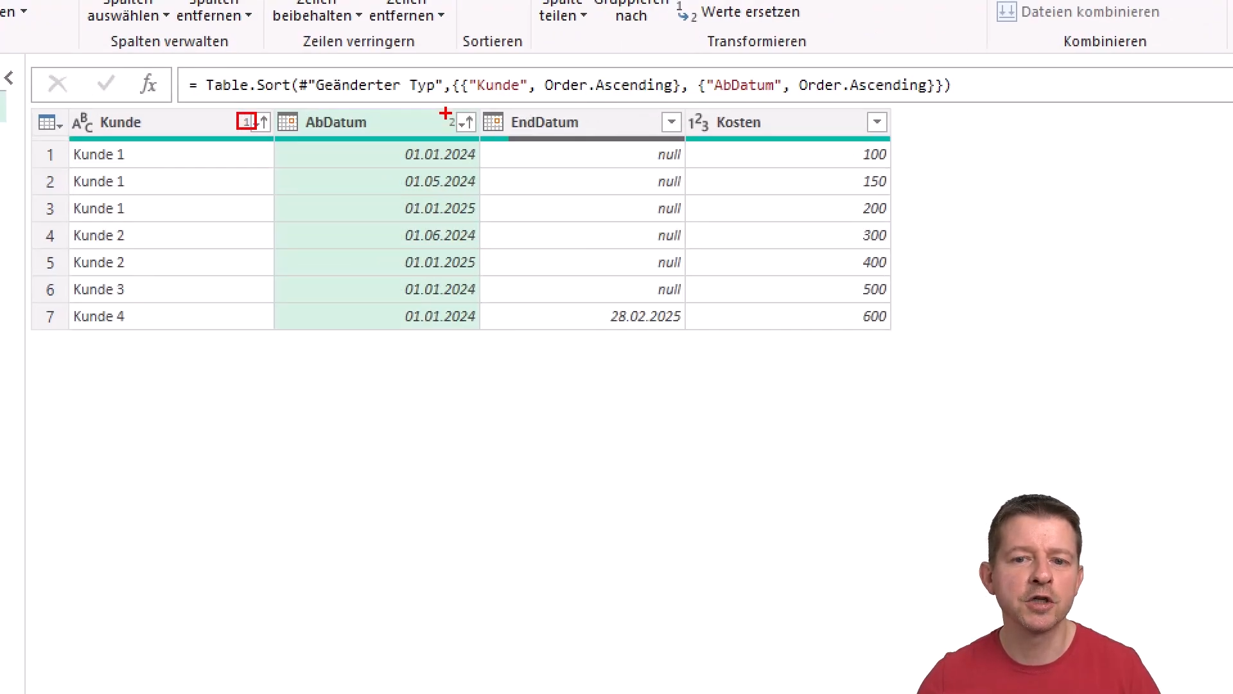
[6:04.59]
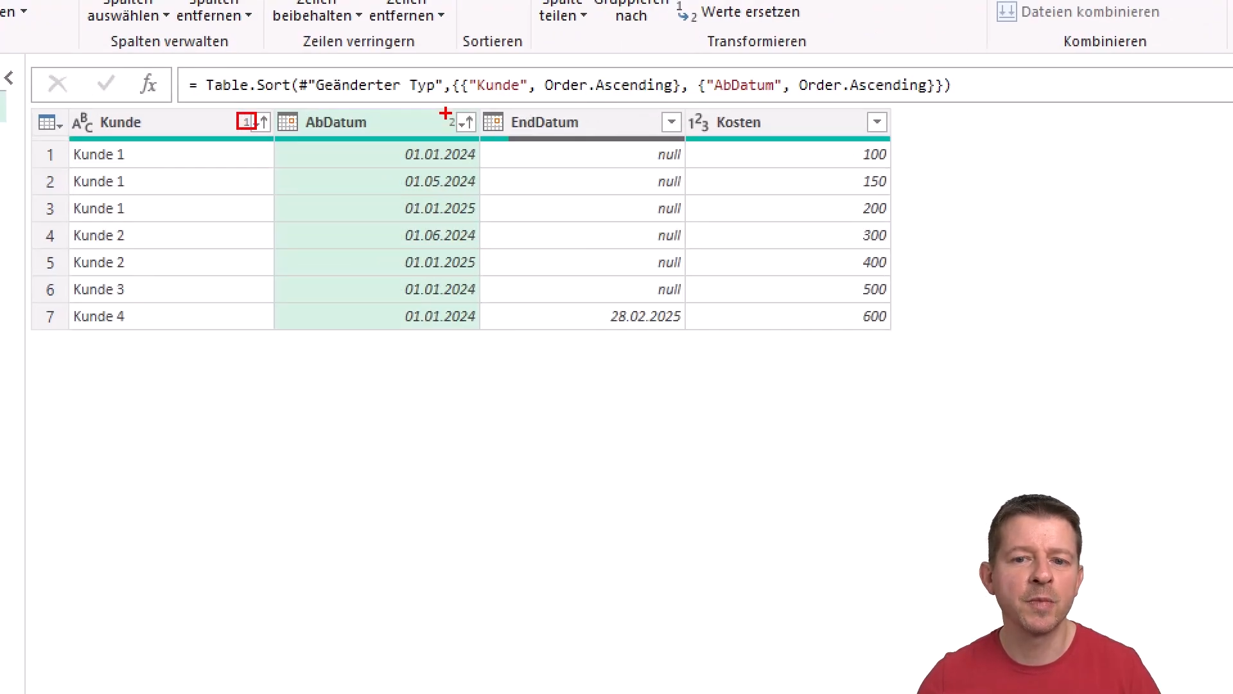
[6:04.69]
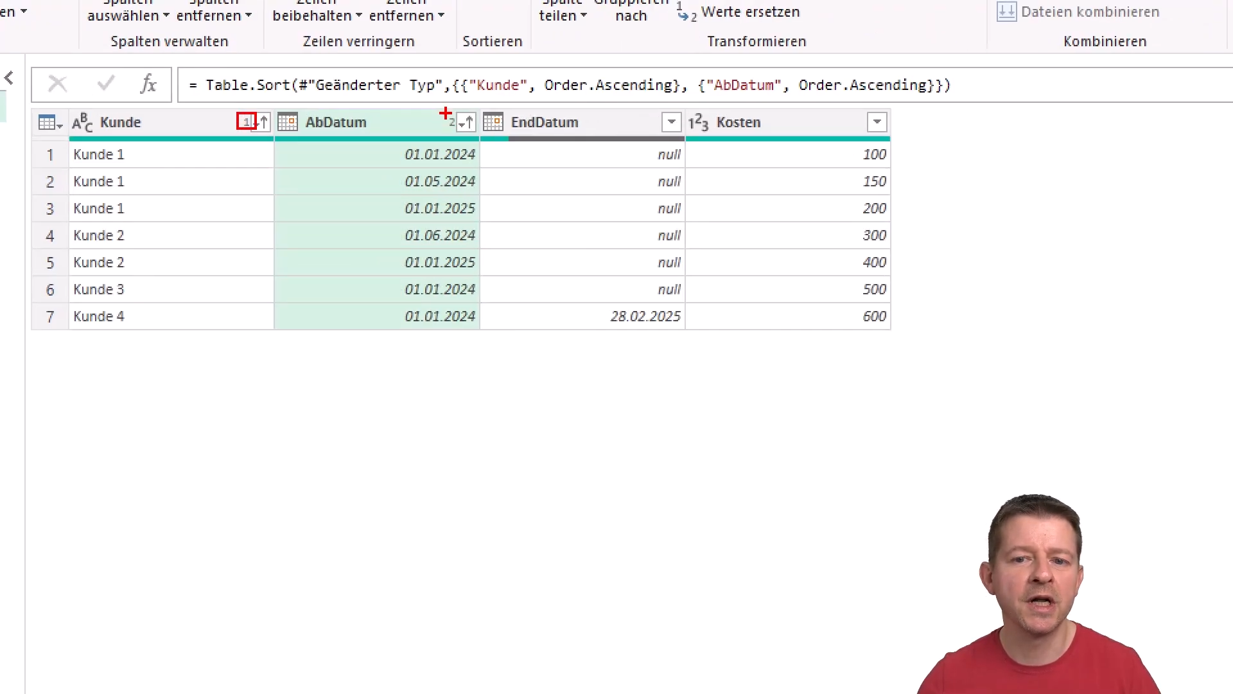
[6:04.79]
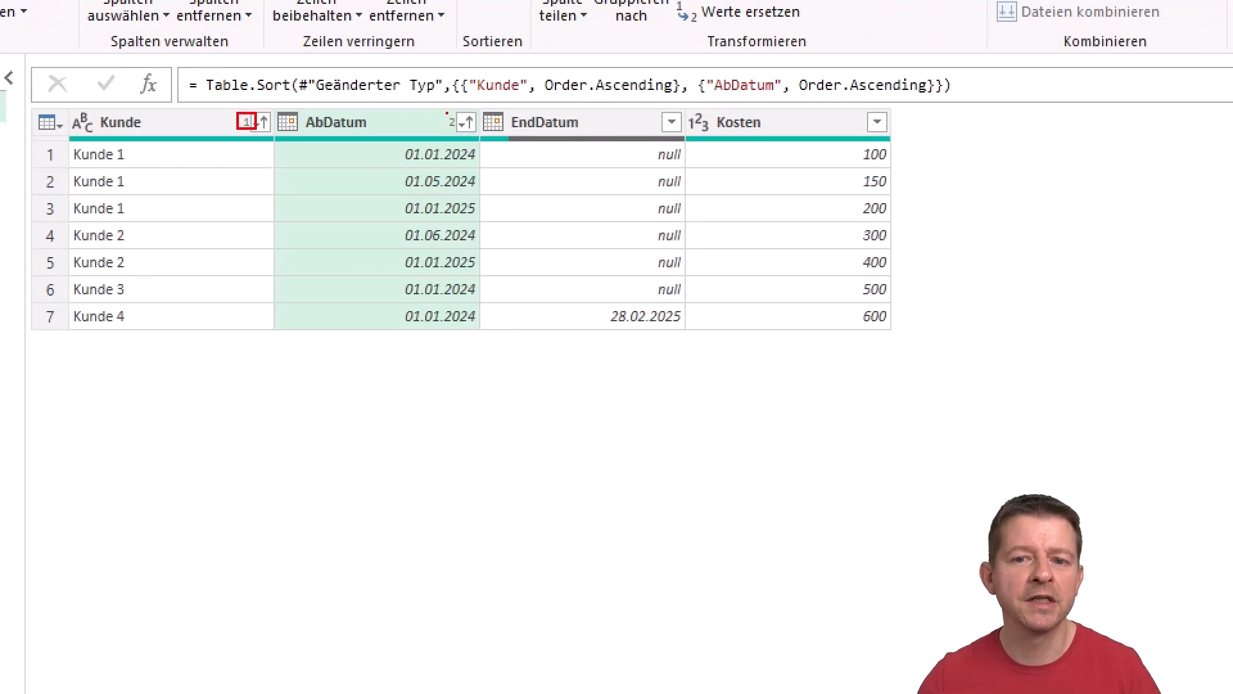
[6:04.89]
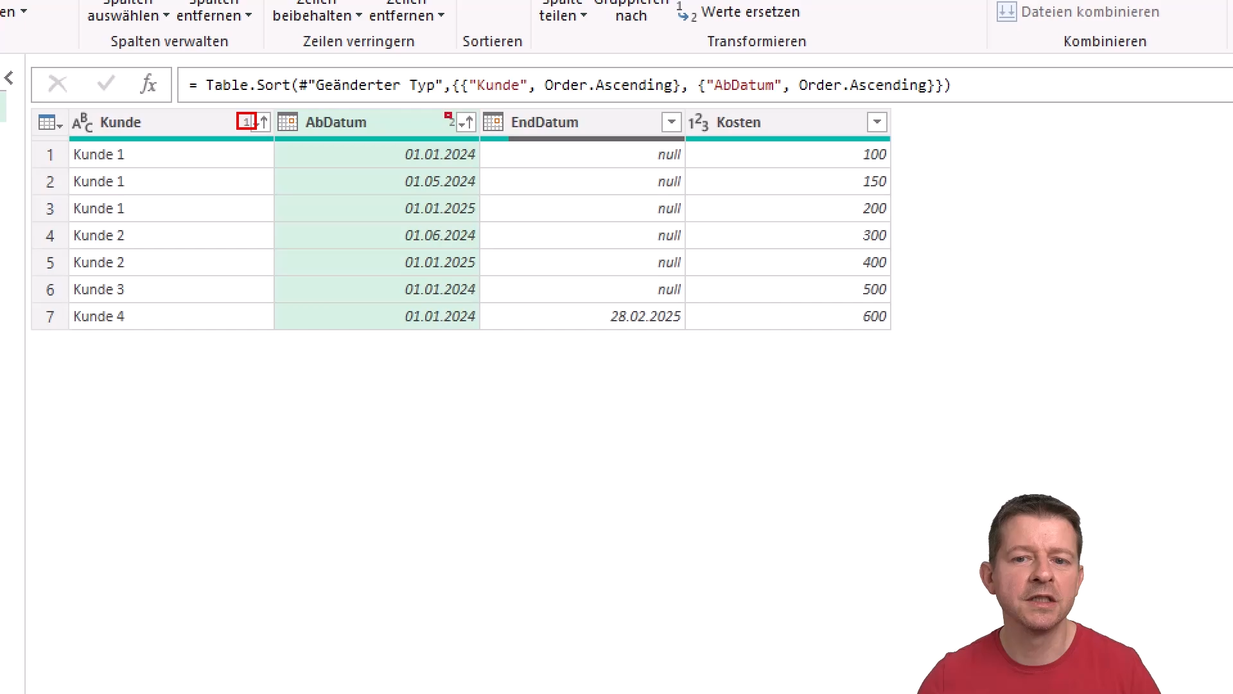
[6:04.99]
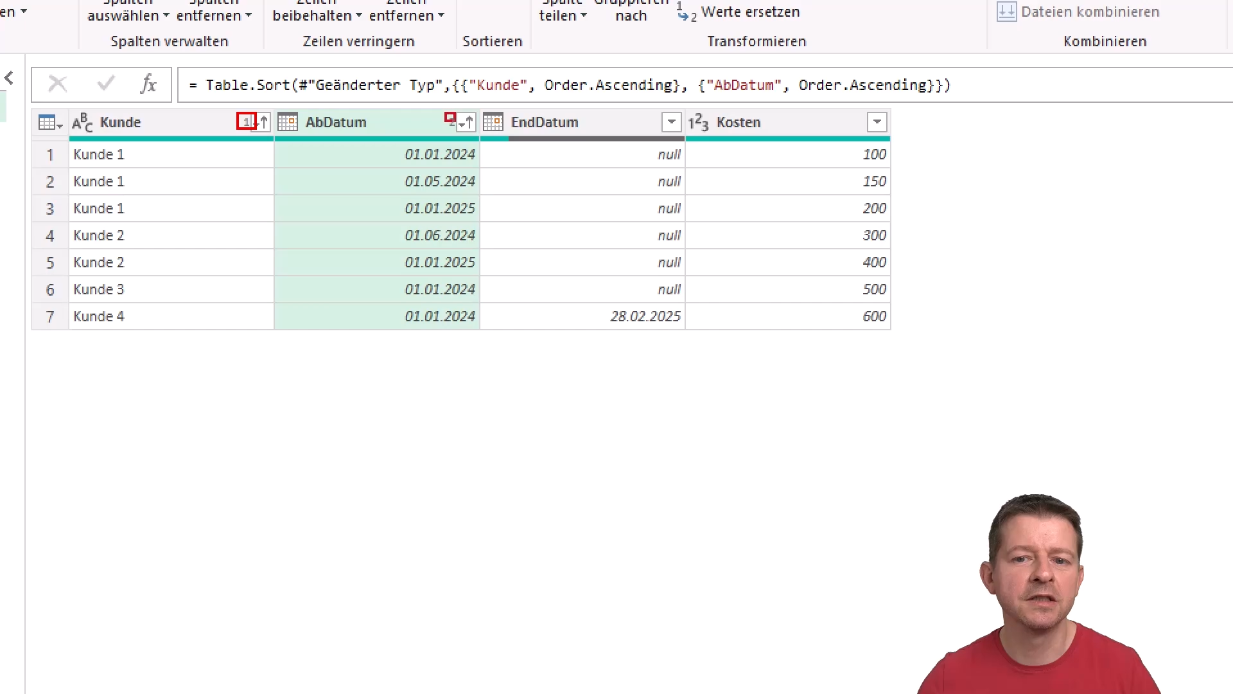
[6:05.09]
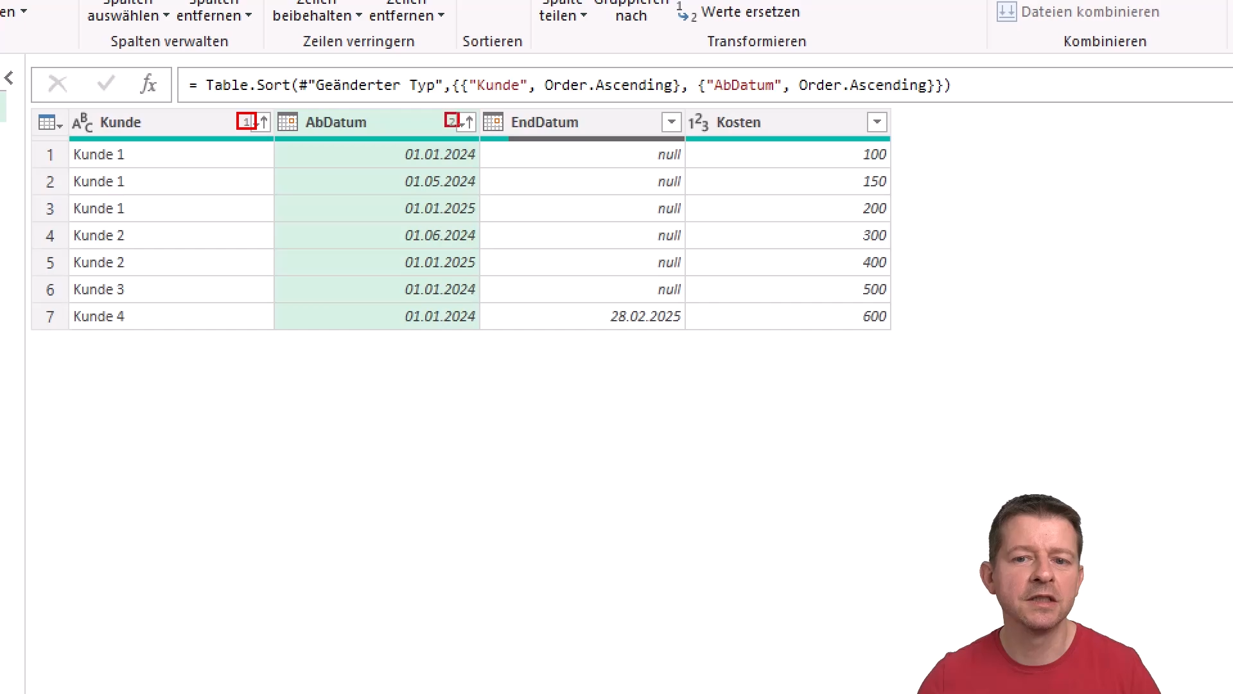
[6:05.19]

Spalten